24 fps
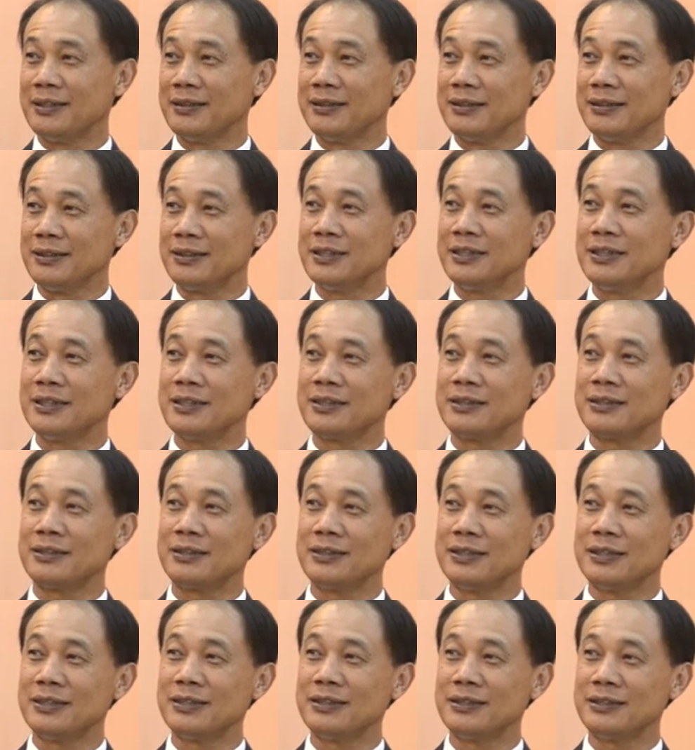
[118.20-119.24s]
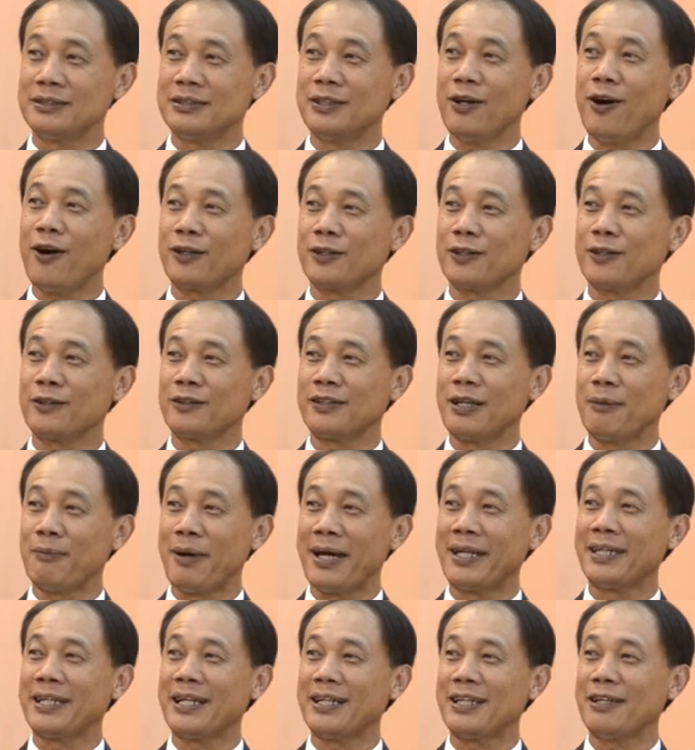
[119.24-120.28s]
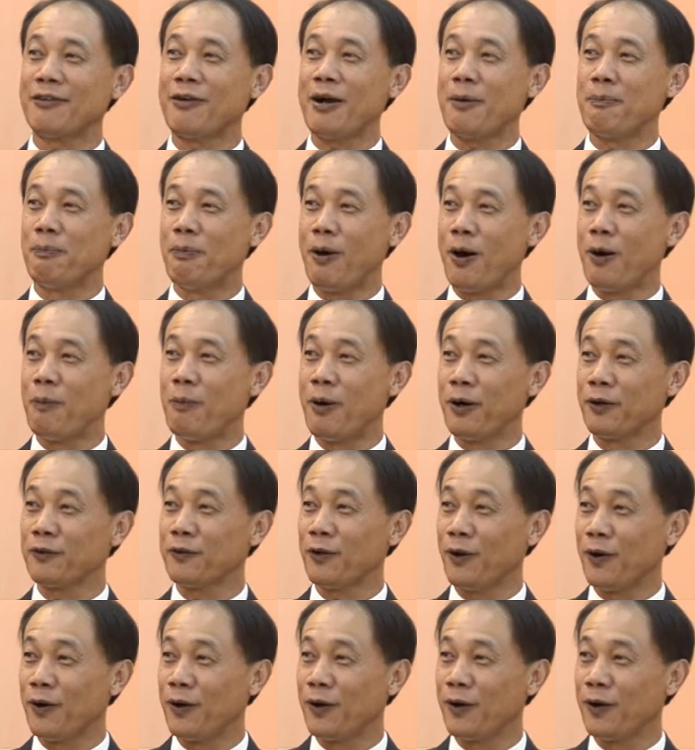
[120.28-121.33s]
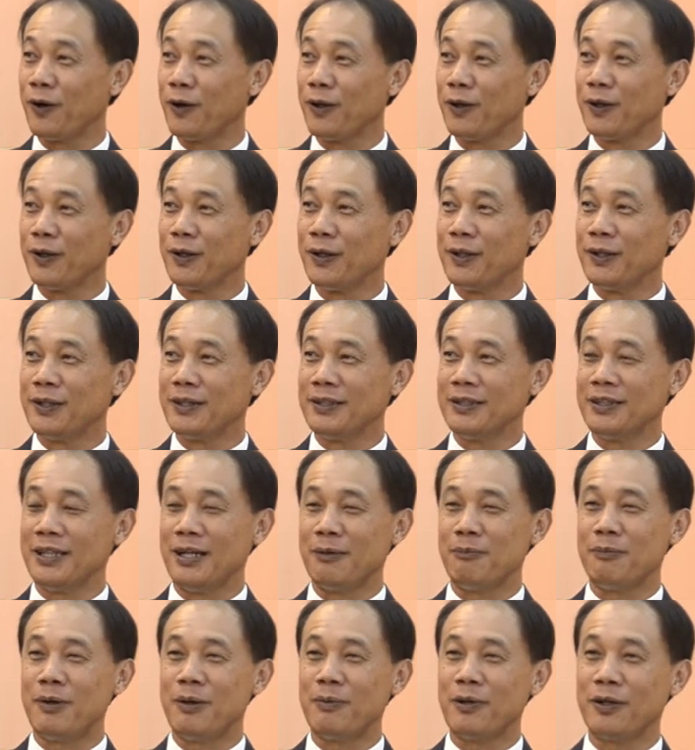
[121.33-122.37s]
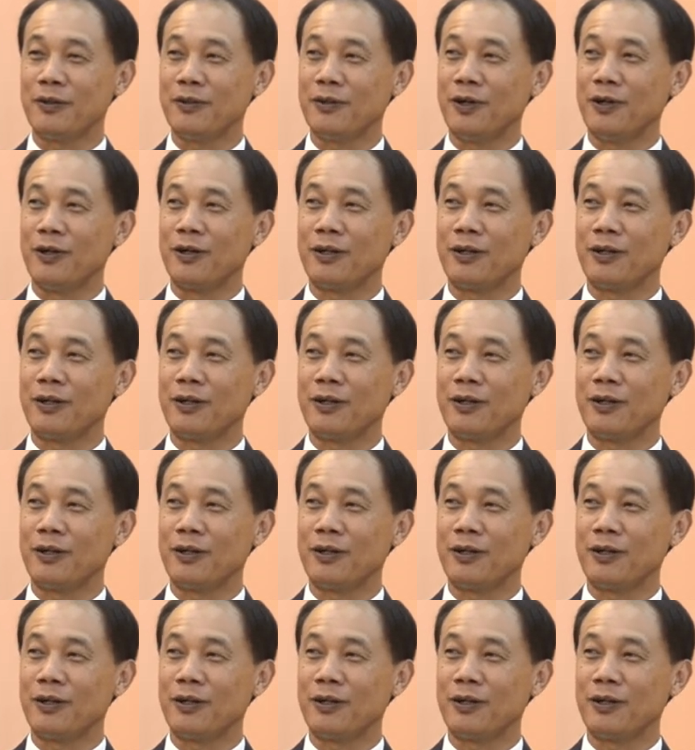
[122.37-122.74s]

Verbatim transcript: หรือชื่อชื่อยอดสมัยนั้นเรียกว่าบบสบวส